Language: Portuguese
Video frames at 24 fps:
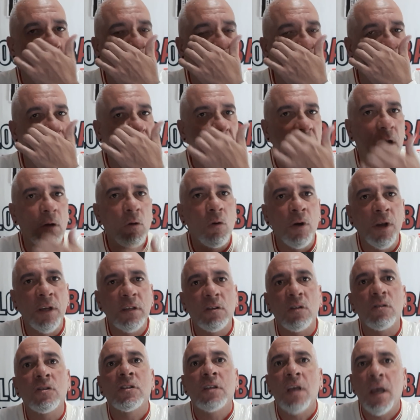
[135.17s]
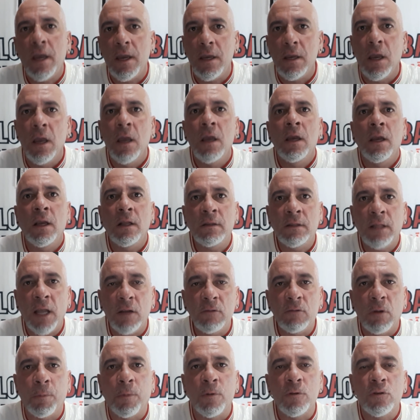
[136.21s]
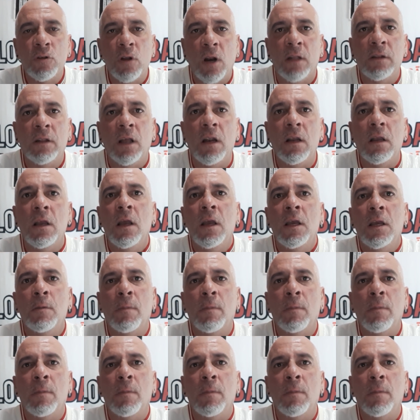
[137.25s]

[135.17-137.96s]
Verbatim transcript: para de ser egoísta. Eu sei, entendo a postura dele.